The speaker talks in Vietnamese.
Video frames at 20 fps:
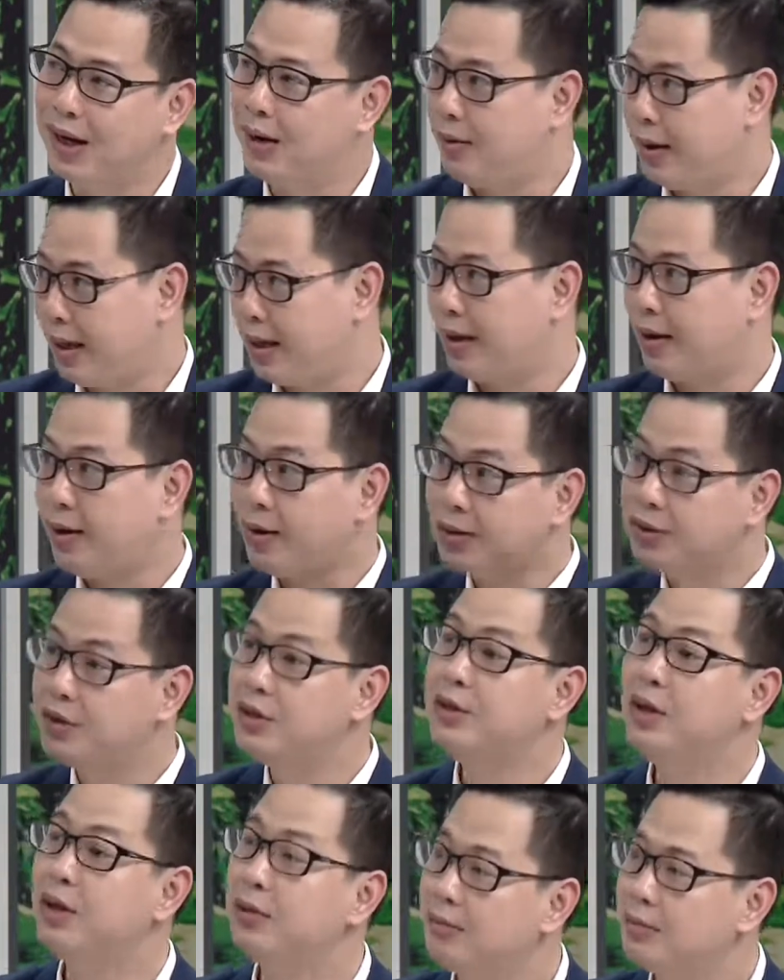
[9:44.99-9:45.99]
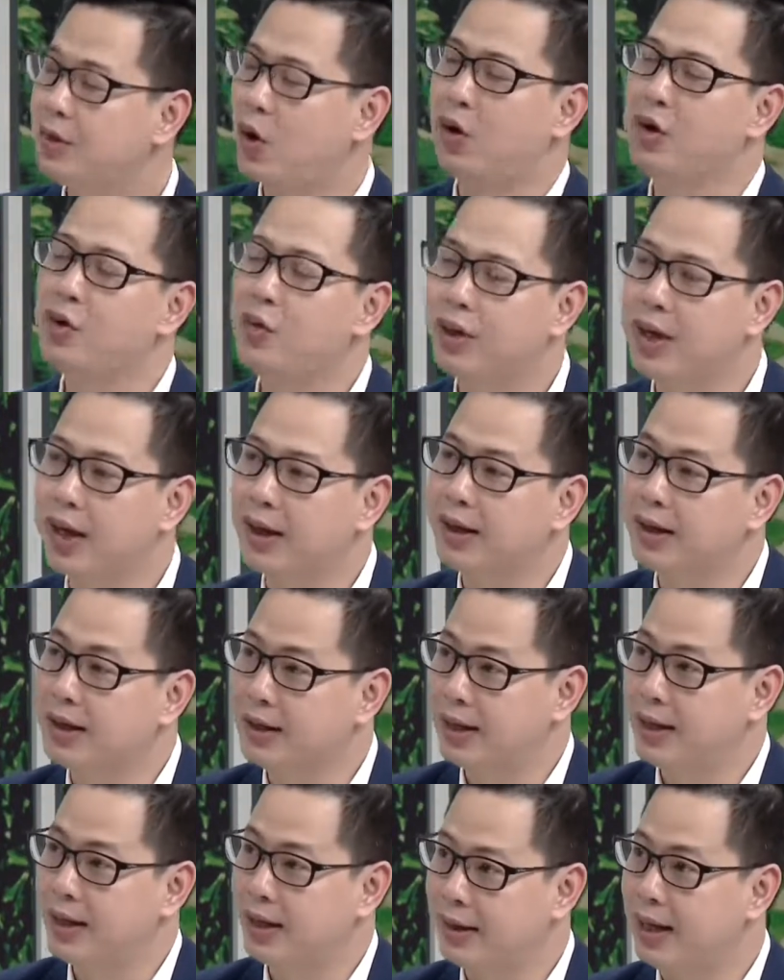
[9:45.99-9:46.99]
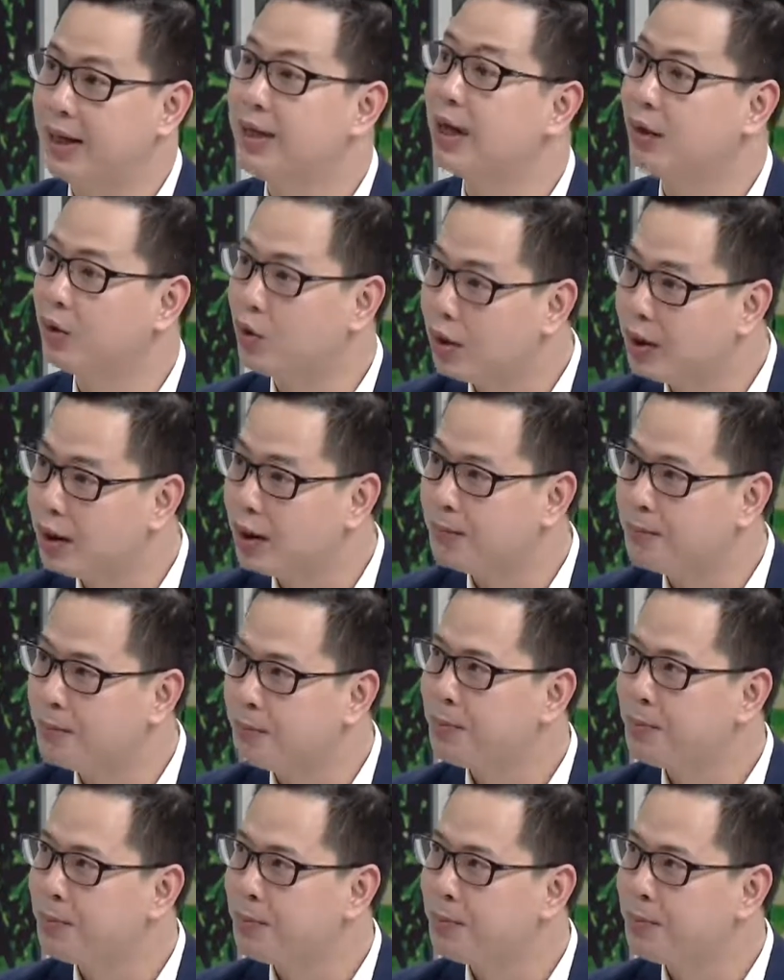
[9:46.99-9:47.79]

hoặc là con chưa có điều kiện để thể hiện tốt hơn